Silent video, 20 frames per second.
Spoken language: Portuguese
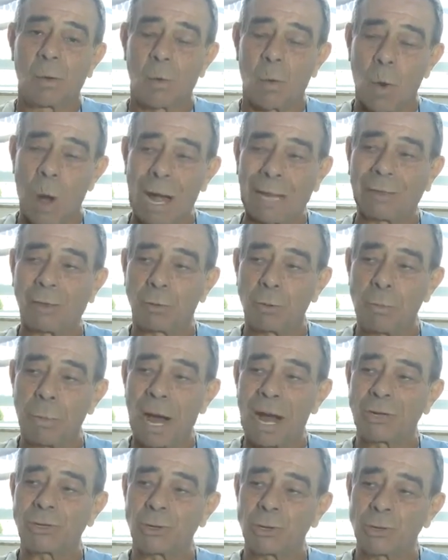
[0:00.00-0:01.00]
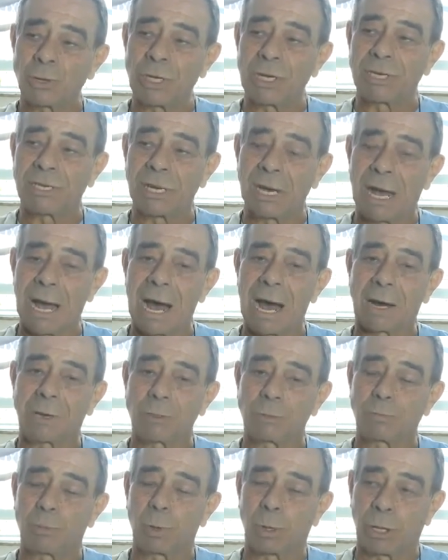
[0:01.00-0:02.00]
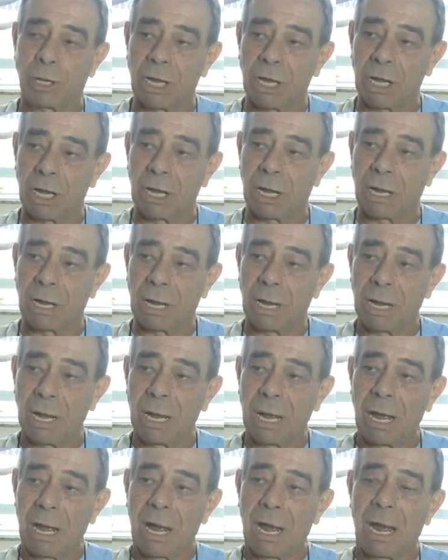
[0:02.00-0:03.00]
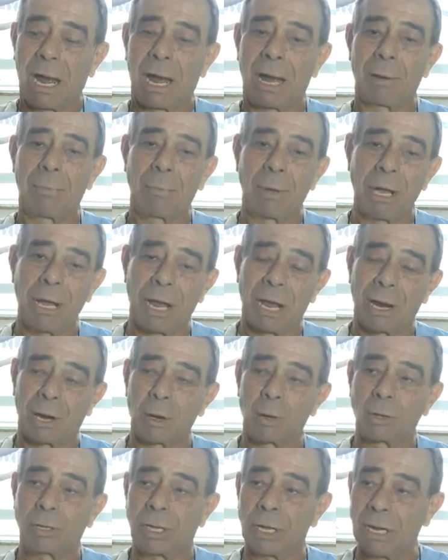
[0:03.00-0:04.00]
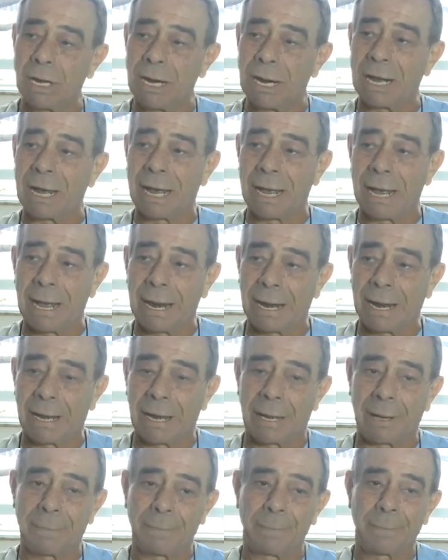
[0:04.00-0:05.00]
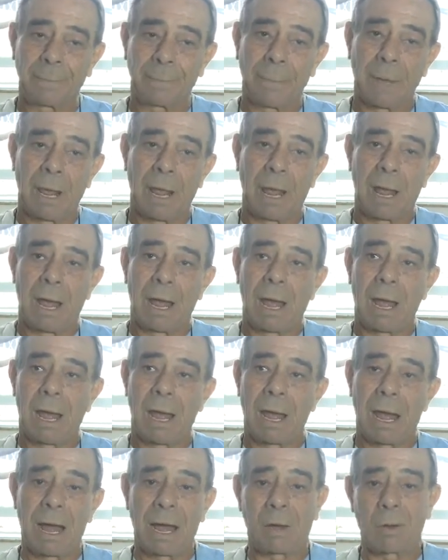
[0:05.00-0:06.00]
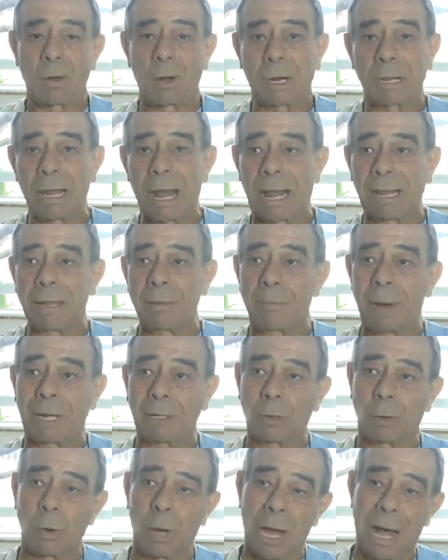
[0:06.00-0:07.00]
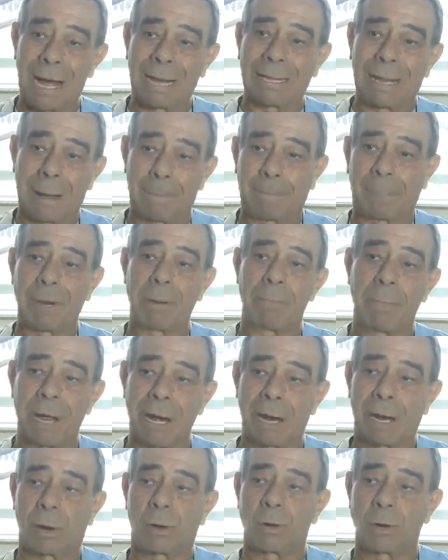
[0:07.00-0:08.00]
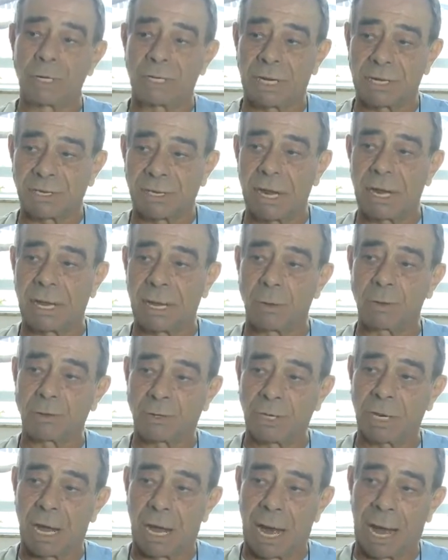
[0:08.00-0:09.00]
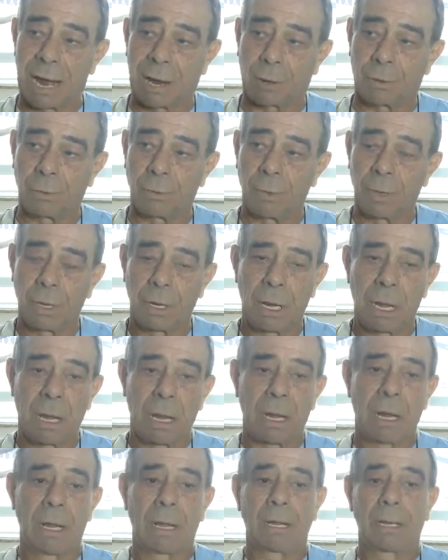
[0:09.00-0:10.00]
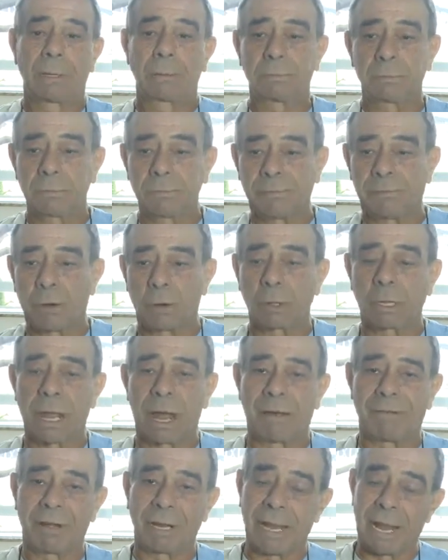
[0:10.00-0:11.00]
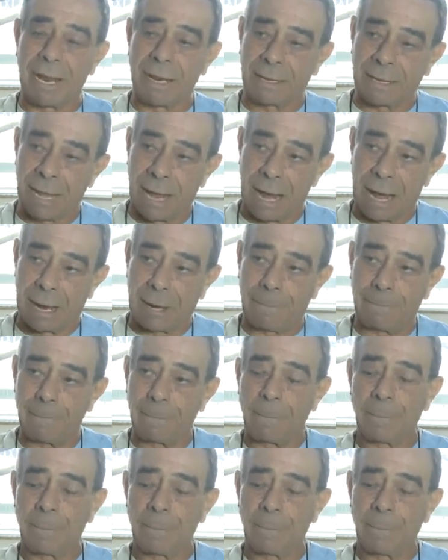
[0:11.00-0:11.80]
quatro maços de cigarros por dia. A minha rotina era acordar de madrugada, a primeira coisa acender um cigarro. Voltava a deitar.